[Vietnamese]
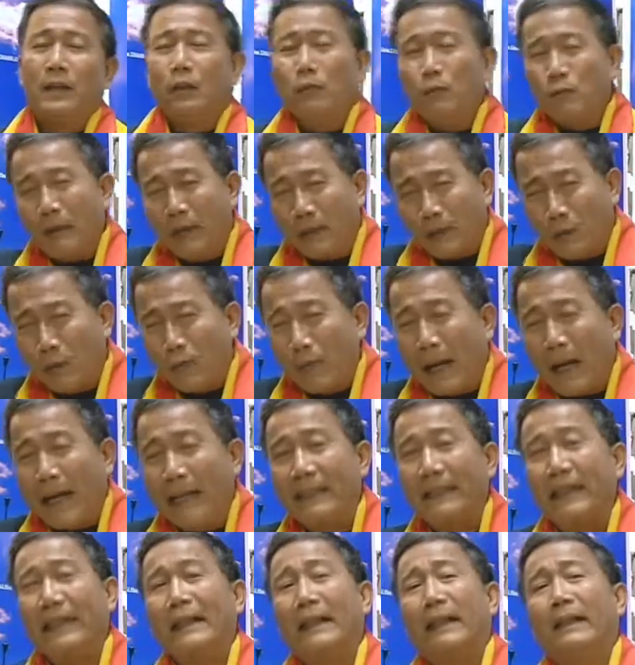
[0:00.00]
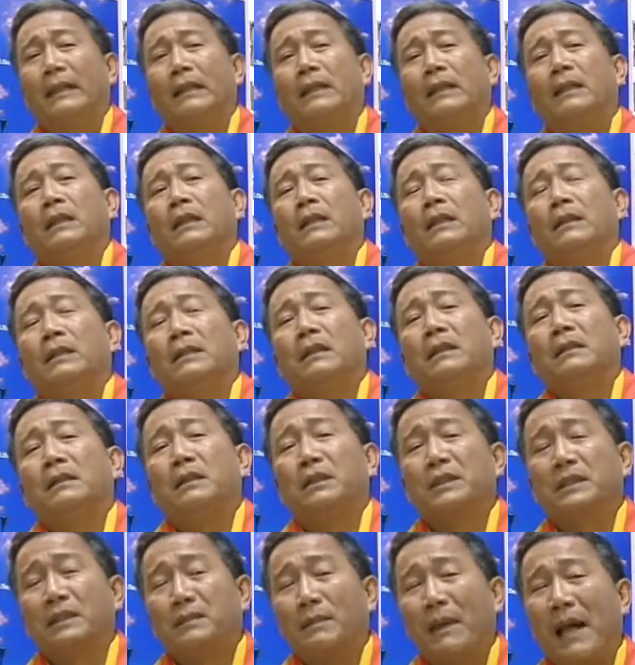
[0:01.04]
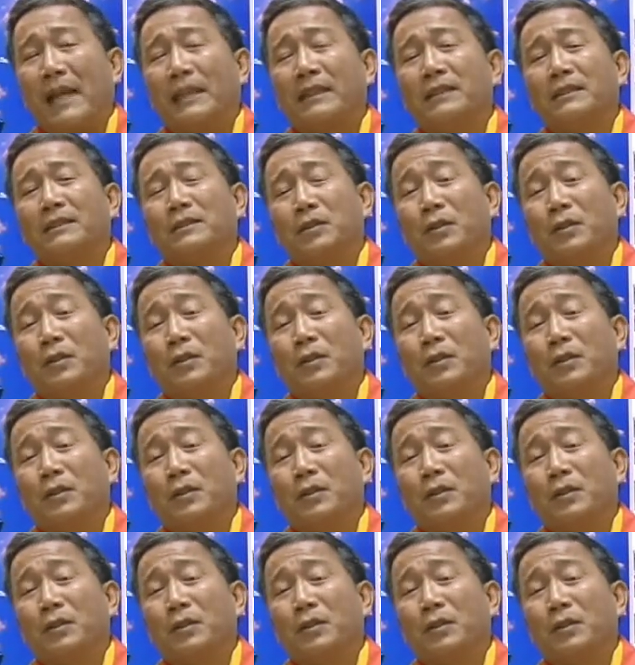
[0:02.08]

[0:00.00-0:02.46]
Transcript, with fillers: đúng là cũng may cái là cái người Span